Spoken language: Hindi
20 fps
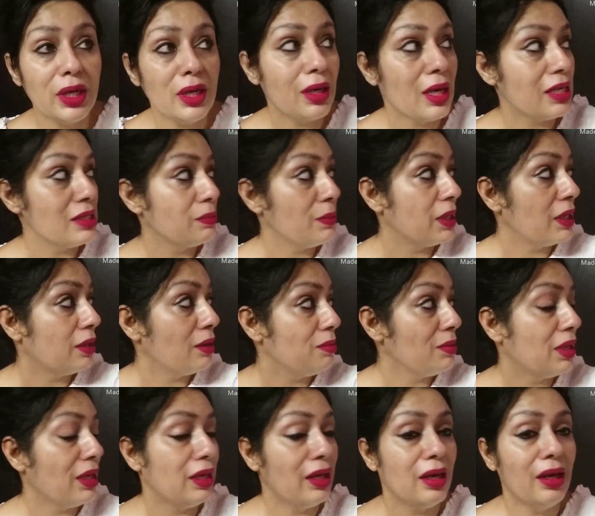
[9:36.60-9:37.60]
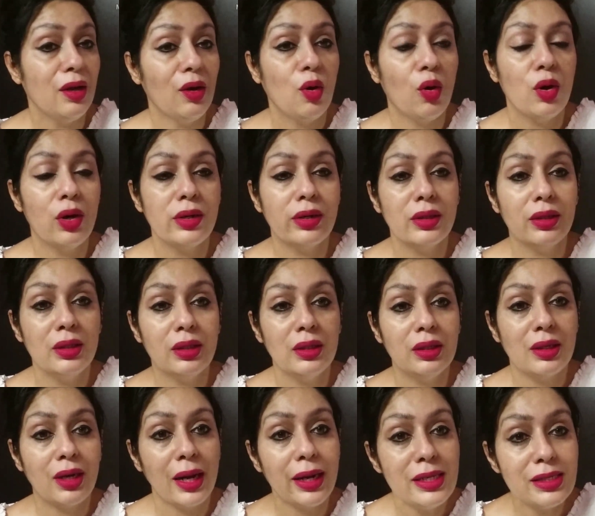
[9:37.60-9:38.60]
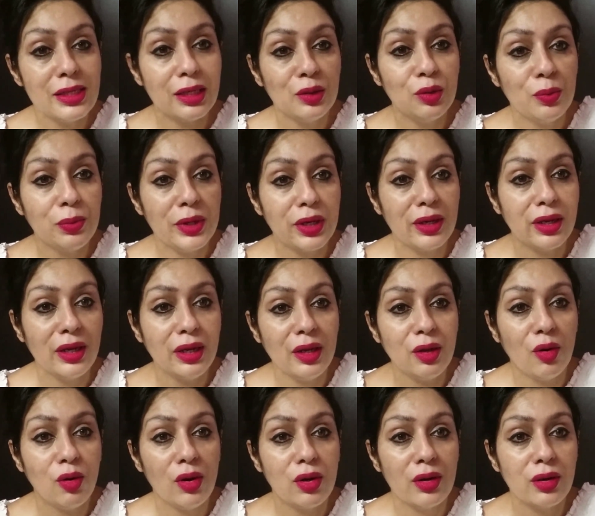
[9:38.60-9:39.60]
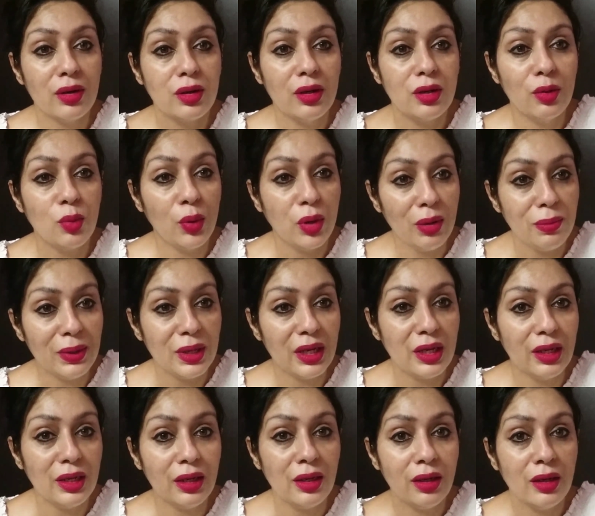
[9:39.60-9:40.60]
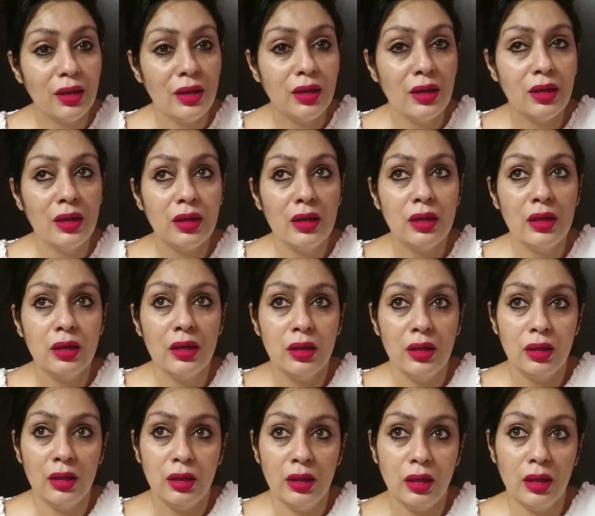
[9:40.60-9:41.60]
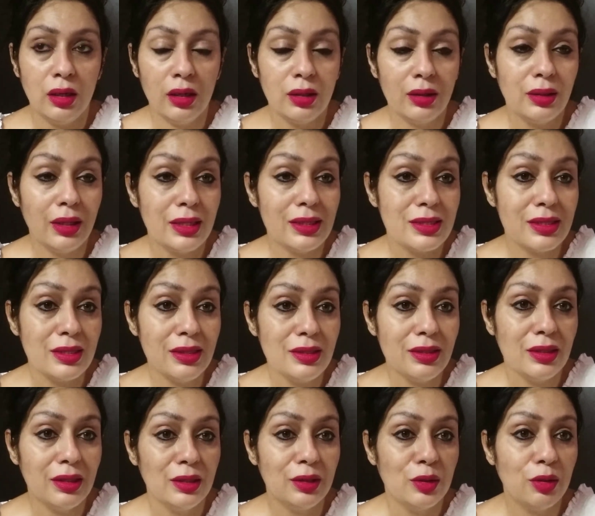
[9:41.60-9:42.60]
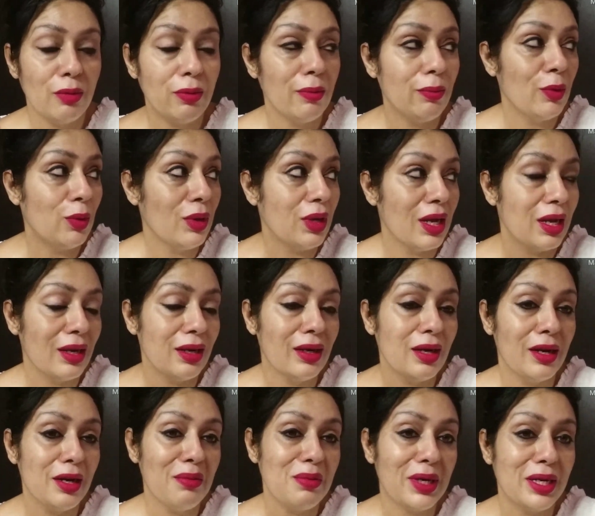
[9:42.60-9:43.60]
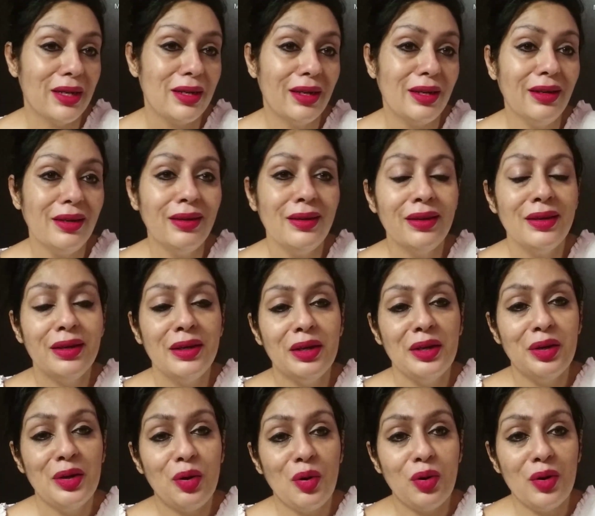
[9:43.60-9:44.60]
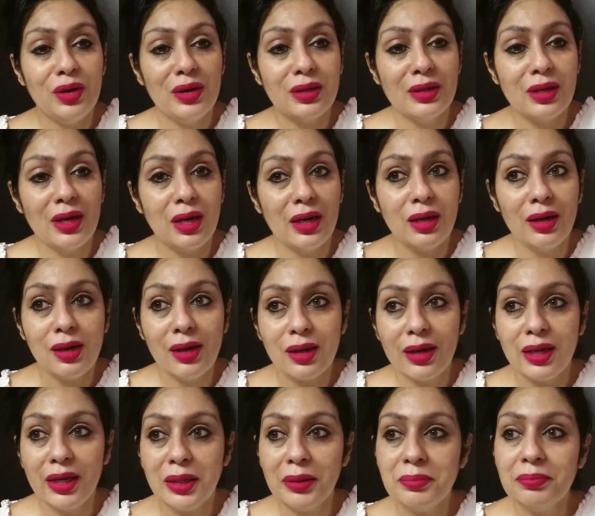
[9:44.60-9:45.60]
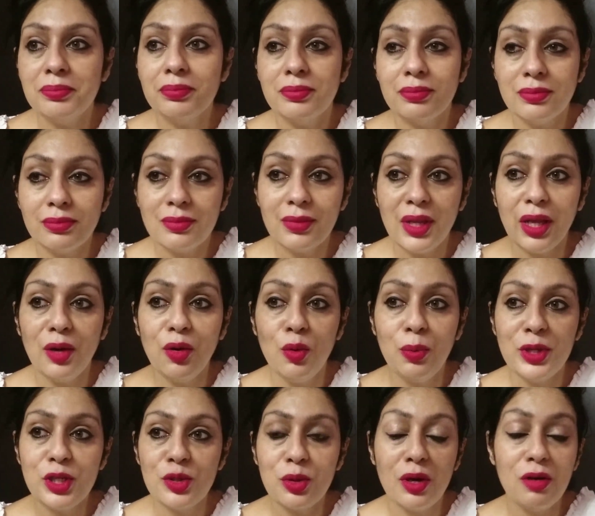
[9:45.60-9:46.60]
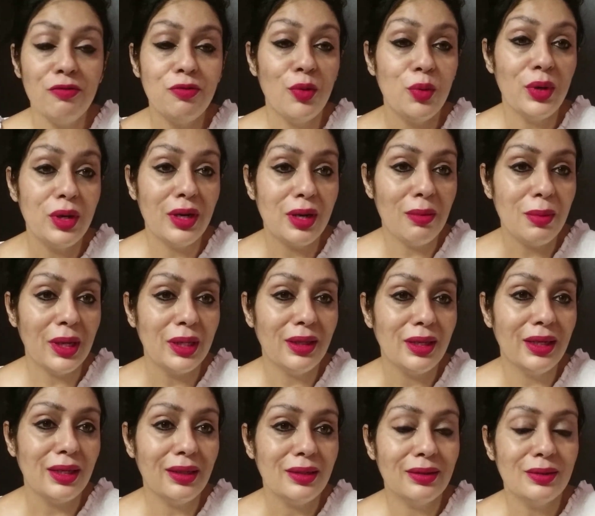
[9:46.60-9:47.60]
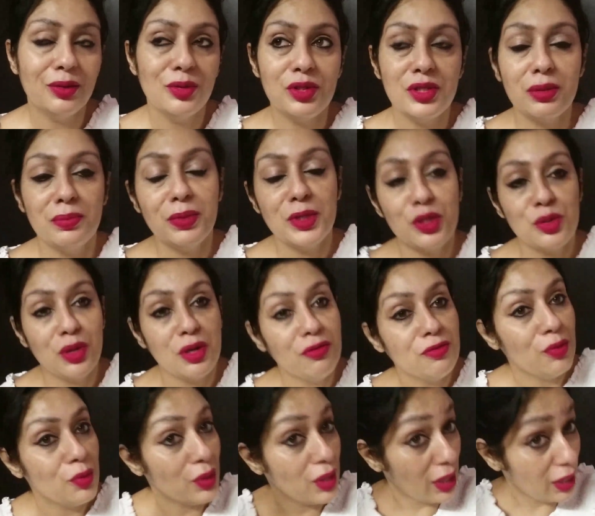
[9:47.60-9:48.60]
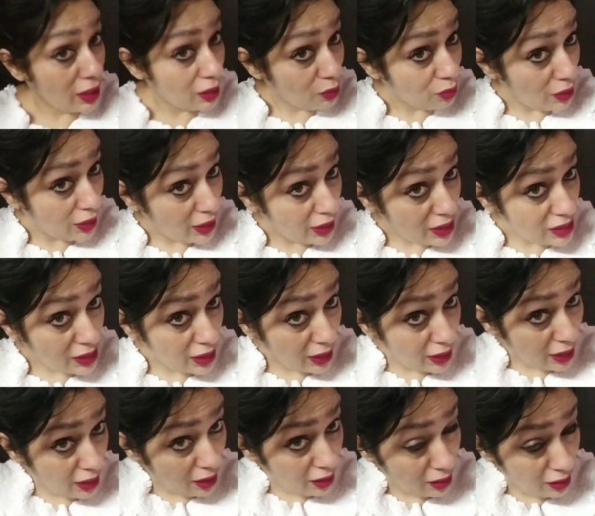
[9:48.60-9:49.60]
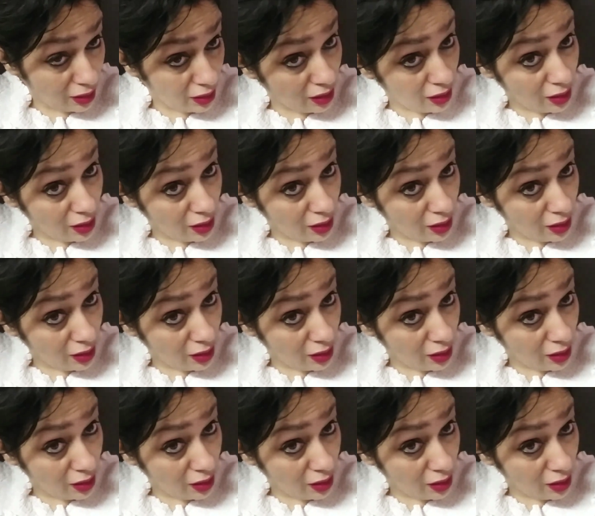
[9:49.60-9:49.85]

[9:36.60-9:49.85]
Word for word: मैंने राजमा गर्म किया है और राइस uh, है दोपहर के और uh, रोटी बनाई है दैट्स इट तो अब हम लोग खाना खाने बैठेंगे और खाना खा के देखो बच्चों का फ़ोन कब आता है तो जब बच्चों का फ़ोन आएगा तो लेने जाएंगे